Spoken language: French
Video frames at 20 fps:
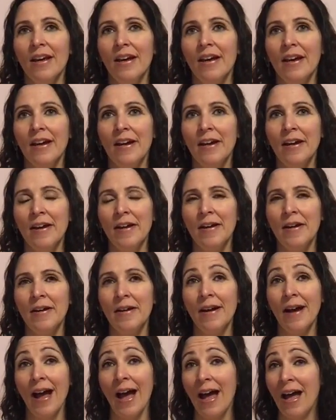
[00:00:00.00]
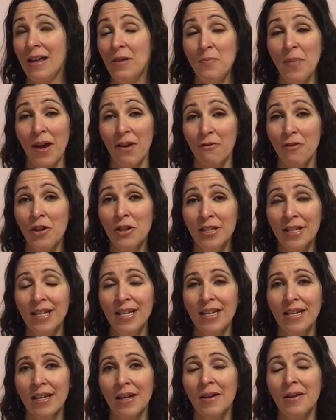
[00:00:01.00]
euh, à y
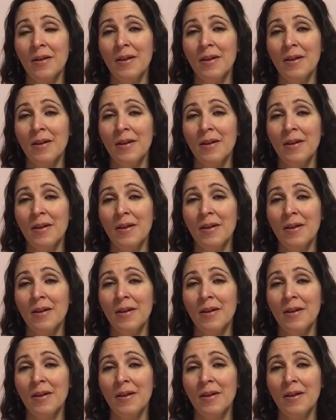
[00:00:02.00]
parvenir,